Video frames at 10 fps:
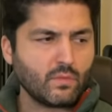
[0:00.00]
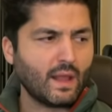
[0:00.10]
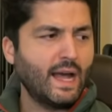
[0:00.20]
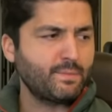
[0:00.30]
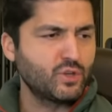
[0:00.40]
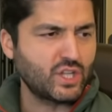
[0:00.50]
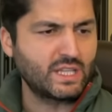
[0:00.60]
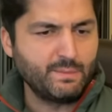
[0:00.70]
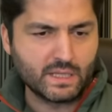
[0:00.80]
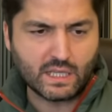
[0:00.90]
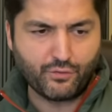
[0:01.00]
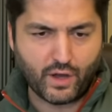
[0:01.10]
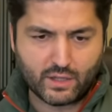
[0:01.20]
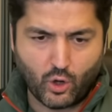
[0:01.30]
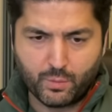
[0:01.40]
hat mich dann jemand
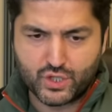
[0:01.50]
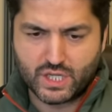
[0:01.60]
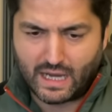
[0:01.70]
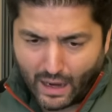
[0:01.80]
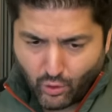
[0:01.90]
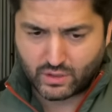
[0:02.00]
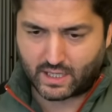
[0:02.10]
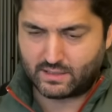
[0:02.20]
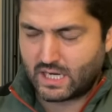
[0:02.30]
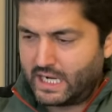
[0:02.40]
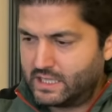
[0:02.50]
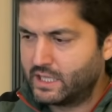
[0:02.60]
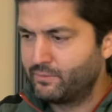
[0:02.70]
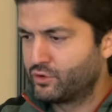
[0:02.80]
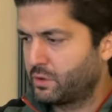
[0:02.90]
gefragt, ob ich denn auch dran
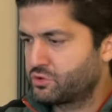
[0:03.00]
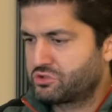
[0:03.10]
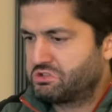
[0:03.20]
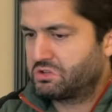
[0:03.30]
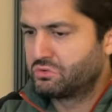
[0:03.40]
teilnehmen würde. Habe ich gesagt,